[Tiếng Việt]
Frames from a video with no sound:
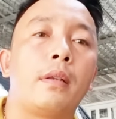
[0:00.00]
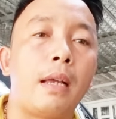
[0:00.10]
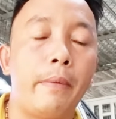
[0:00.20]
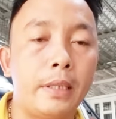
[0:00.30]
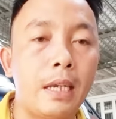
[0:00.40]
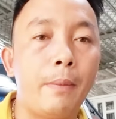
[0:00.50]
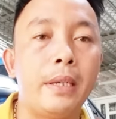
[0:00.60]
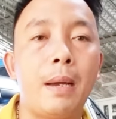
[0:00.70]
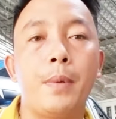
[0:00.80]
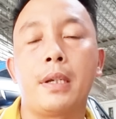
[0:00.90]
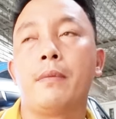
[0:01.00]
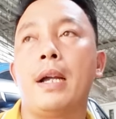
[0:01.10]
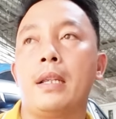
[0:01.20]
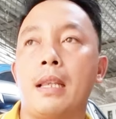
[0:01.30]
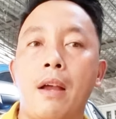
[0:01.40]
tại vì sao mình chăm được như
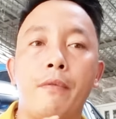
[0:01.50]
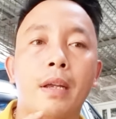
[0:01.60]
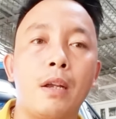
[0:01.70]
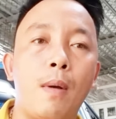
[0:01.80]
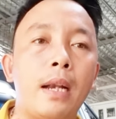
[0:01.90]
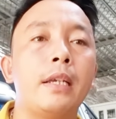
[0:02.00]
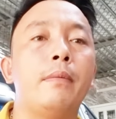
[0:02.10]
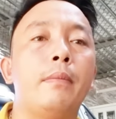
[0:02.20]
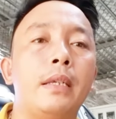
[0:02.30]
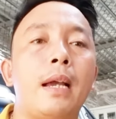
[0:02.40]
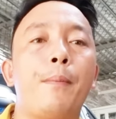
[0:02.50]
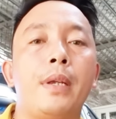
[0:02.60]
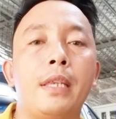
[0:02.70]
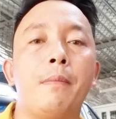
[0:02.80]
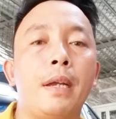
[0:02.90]
vậy tại vì cái quá trình mình chăm mình
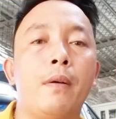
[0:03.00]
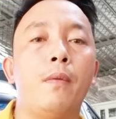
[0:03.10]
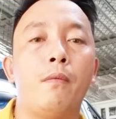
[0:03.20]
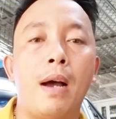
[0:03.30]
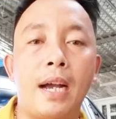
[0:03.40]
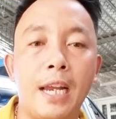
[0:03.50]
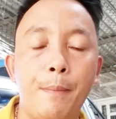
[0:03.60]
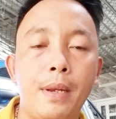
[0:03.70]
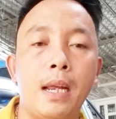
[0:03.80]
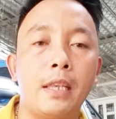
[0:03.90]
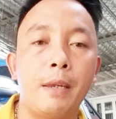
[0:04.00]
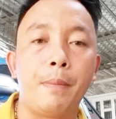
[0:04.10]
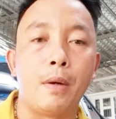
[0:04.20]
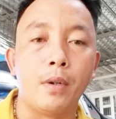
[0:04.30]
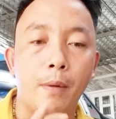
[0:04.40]
tìm hiểu và khi mình đã tìm
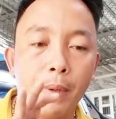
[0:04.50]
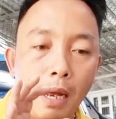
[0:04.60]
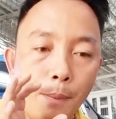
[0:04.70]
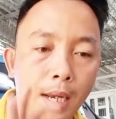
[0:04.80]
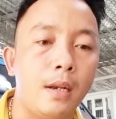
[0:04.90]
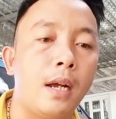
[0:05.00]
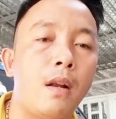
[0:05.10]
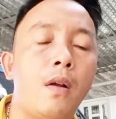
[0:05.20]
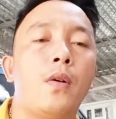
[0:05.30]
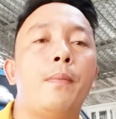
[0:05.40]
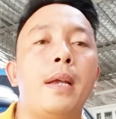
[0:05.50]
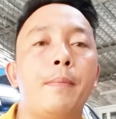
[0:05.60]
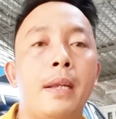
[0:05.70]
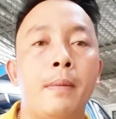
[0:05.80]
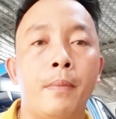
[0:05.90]
hiểu được mình đã biết được cái đó rồi
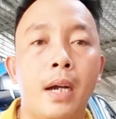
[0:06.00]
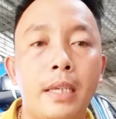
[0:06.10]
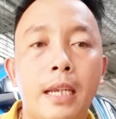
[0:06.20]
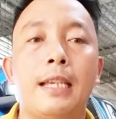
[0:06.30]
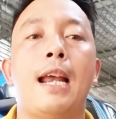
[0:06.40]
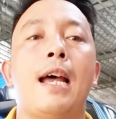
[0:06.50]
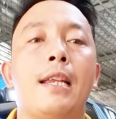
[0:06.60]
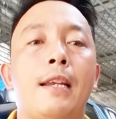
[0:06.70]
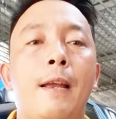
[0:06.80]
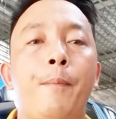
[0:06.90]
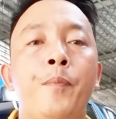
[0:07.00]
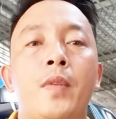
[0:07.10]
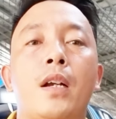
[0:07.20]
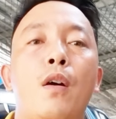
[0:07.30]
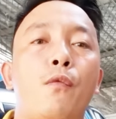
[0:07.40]
mình mới chia sẻ lại cho anh em
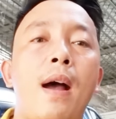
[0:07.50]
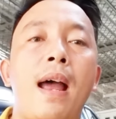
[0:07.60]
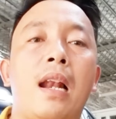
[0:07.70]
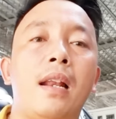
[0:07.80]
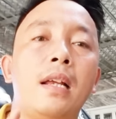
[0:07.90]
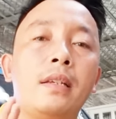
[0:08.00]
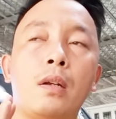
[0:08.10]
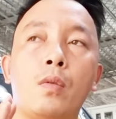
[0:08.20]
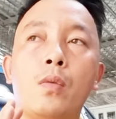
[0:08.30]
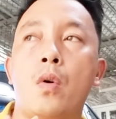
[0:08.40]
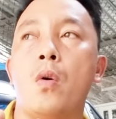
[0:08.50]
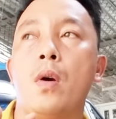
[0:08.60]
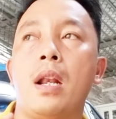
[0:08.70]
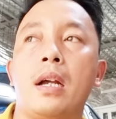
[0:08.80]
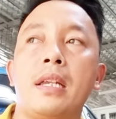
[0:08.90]
chứ không phải là lên trên google
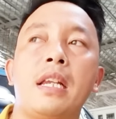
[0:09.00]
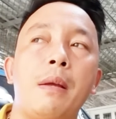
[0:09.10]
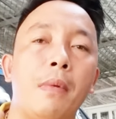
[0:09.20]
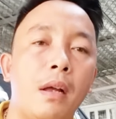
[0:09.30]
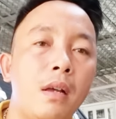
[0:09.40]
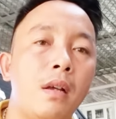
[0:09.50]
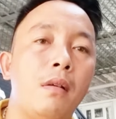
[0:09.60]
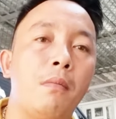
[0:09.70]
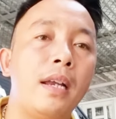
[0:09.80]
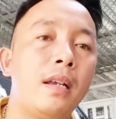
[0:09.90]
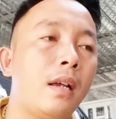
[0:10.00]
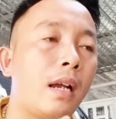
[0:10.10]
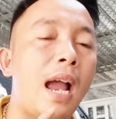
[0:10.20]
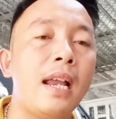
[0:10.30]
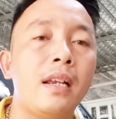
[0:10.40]
hay là cái gì để mà mấy
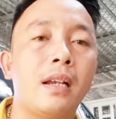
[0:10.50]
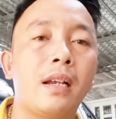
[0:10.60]
cái